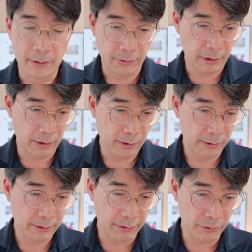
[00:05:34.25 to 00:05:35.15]
네,
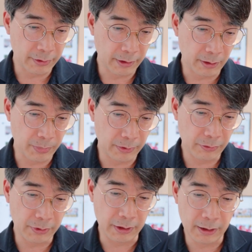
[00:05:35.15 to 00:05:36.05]
자연재
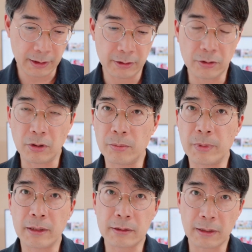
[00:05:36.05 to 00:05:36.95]
앞에서 인간이
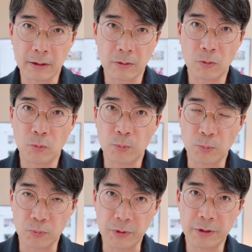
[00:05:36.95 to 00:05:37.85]
얼마나
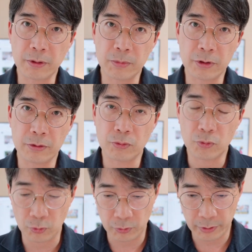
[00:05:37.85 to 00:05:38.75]
작고 부질없는
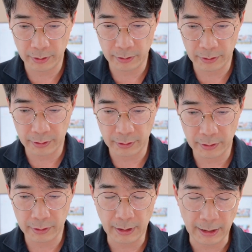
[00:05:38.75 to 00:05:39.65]

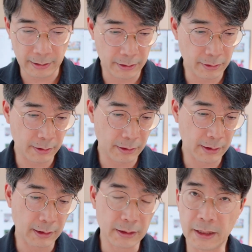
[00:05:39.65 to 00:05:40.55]
존재인지를 알게
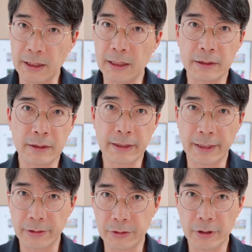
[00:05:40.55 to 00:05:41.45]
되니까 인간은
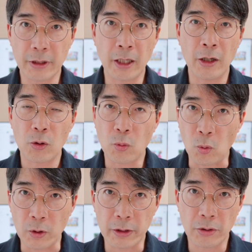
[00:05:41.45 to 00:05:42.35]
자연을
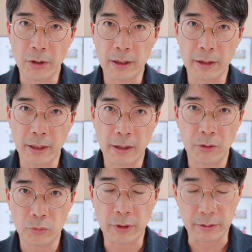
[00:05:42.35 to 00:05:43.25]
공경하게
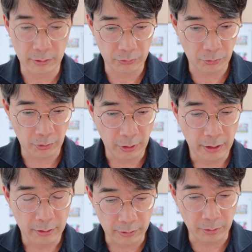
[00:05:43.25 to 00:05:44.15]
되는 거죠.
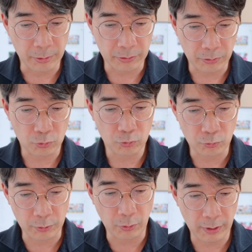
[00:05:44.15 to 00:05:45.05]
그러면서도
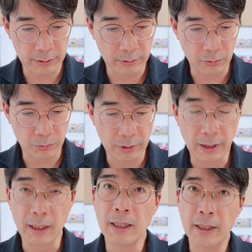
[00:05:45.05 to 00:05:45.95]
두려워하는 겁니다.